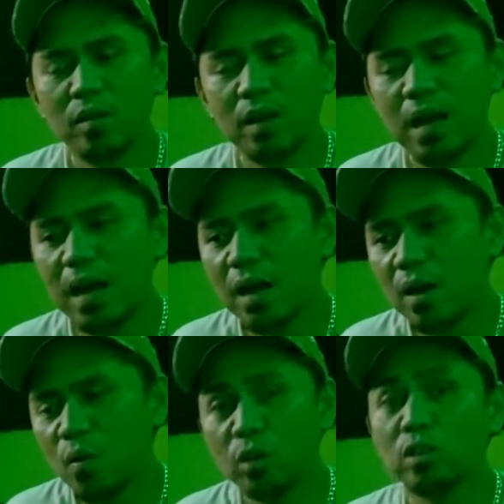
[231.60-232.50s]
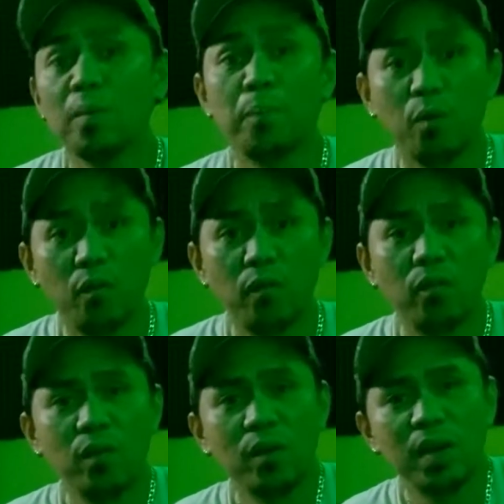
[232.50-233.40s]
uh, waterproof.
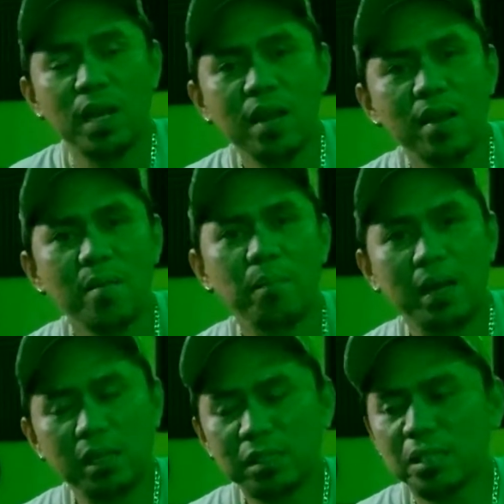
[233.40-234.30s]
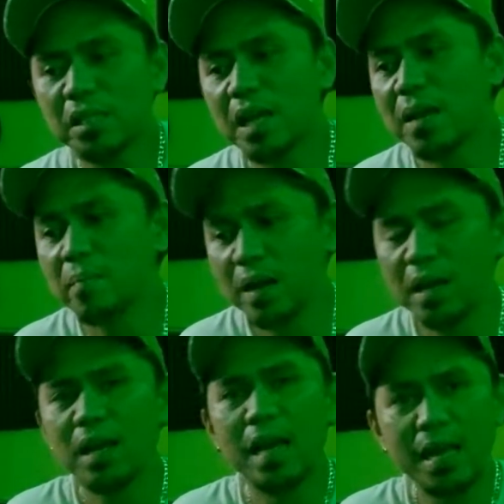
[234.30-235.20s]
Okay? Pwede siya sa
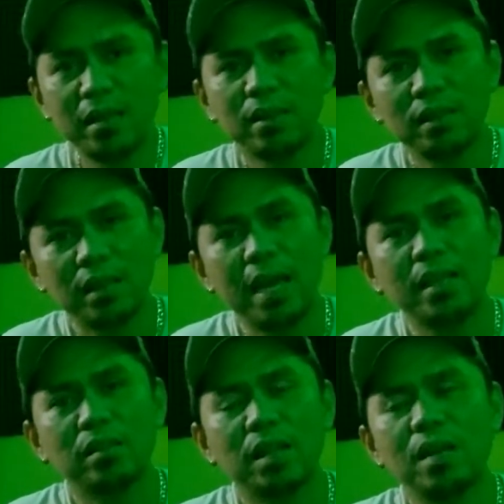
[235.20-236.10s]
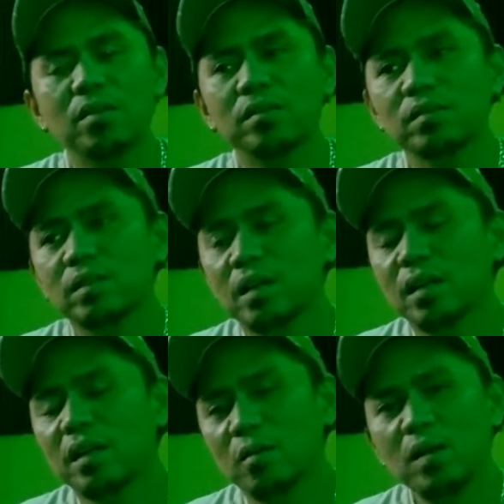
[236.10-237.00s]
mga light, light, ano,
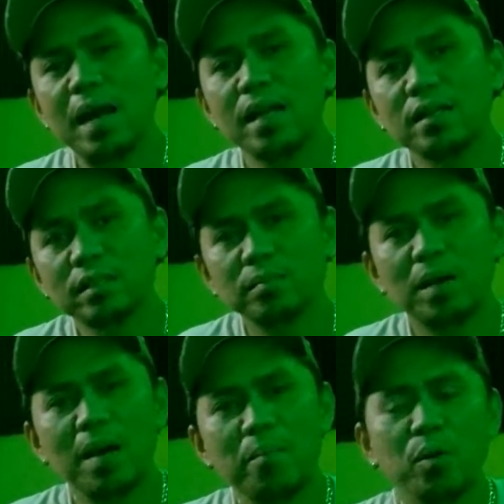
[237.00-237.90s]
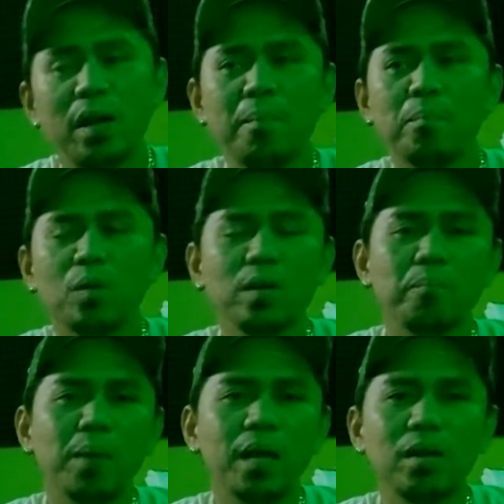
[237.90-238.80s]
na ulan, mga ambon-ambon,
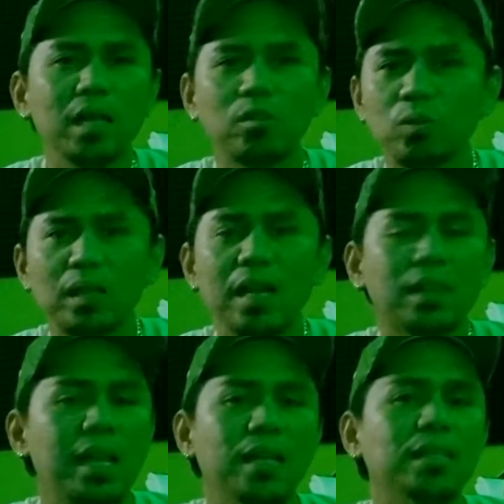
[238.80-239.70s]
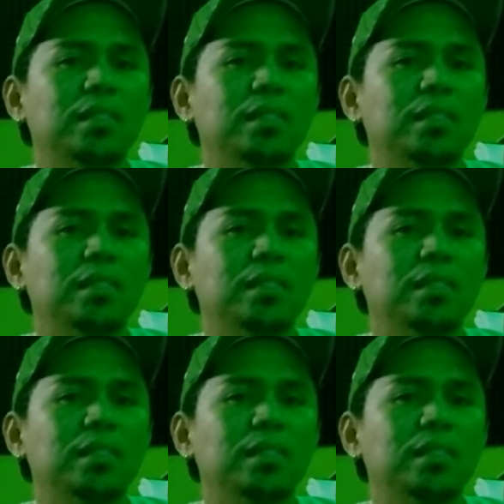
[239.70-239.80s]
pero na totally talaga